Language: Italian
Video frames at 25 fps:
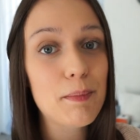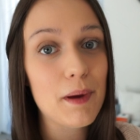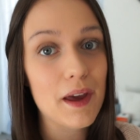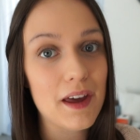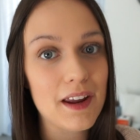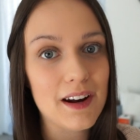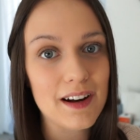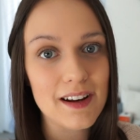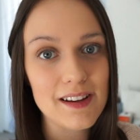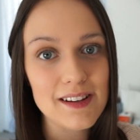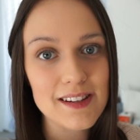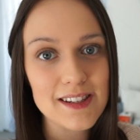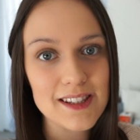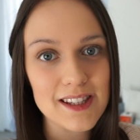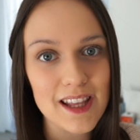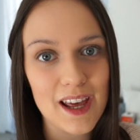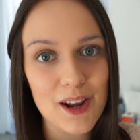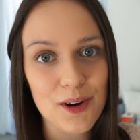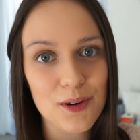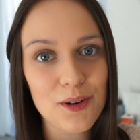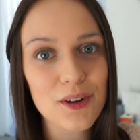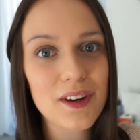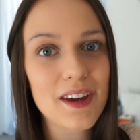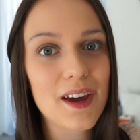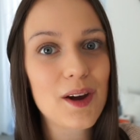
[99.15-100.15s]
per
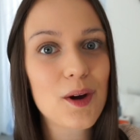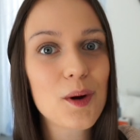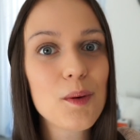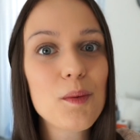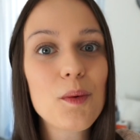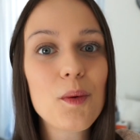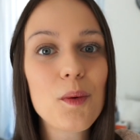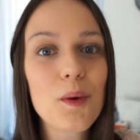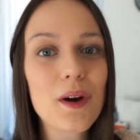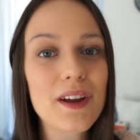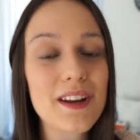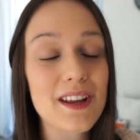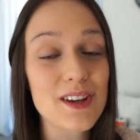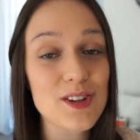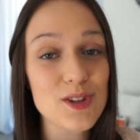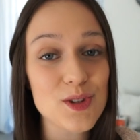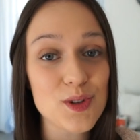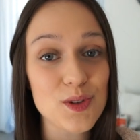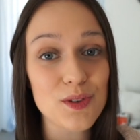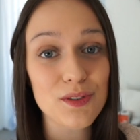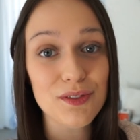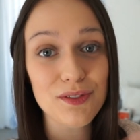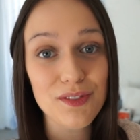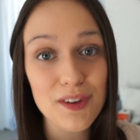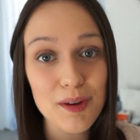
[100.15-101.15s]
l'esterno che comunque
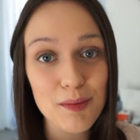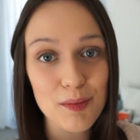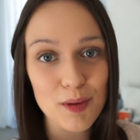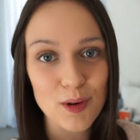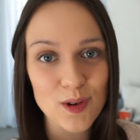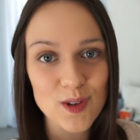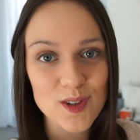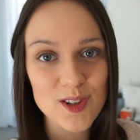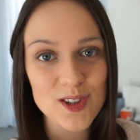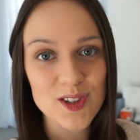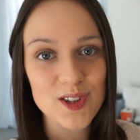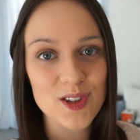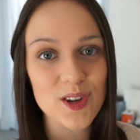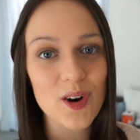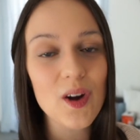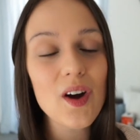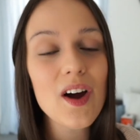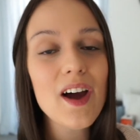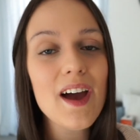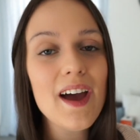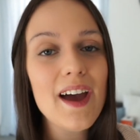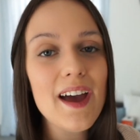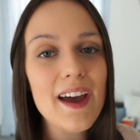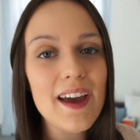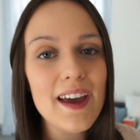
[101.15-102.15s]
adesso vi mostro
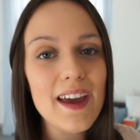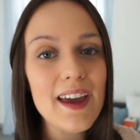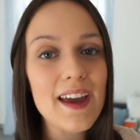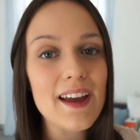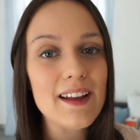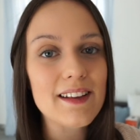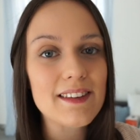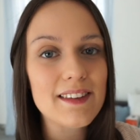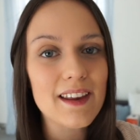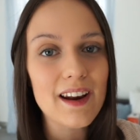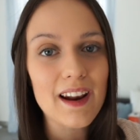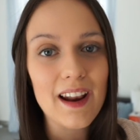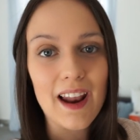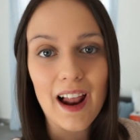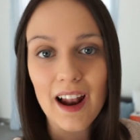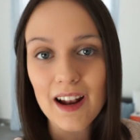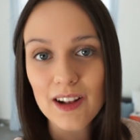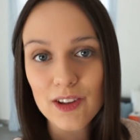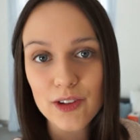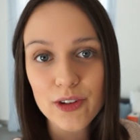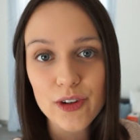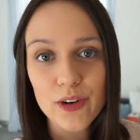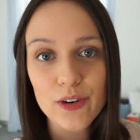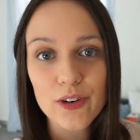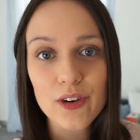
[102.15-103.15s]
e tra
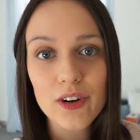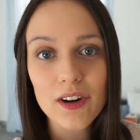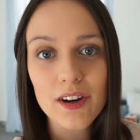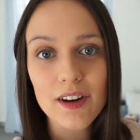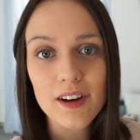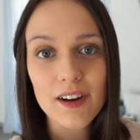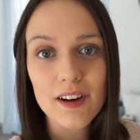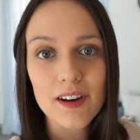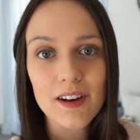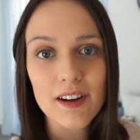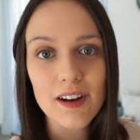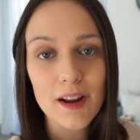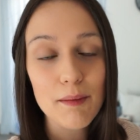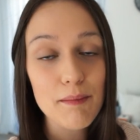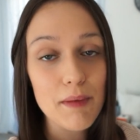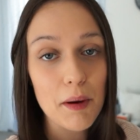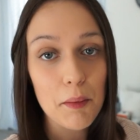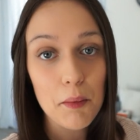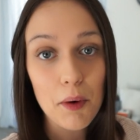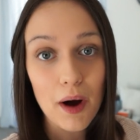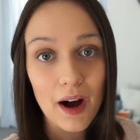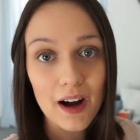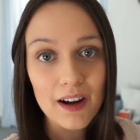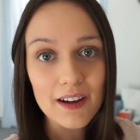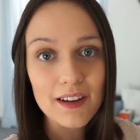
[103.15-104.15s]
l'altro eh,
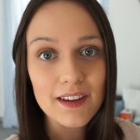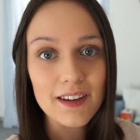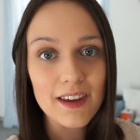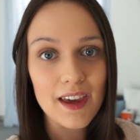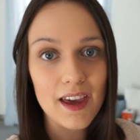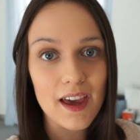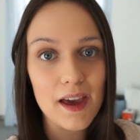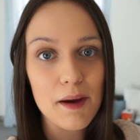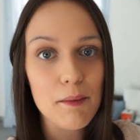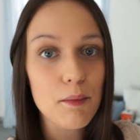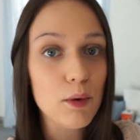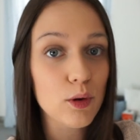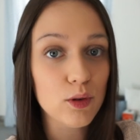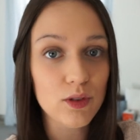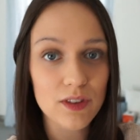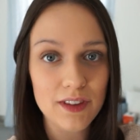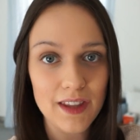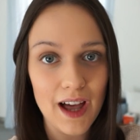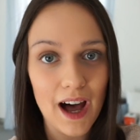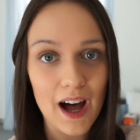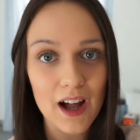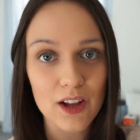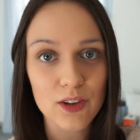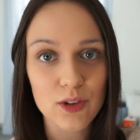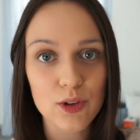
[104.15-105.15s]
l'abbiamo anche
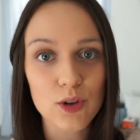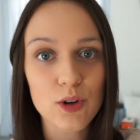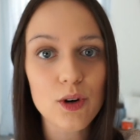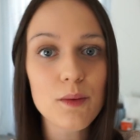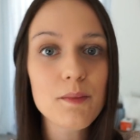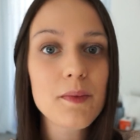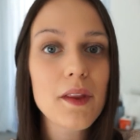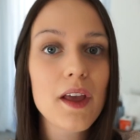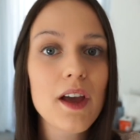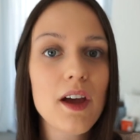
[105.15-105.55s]
montato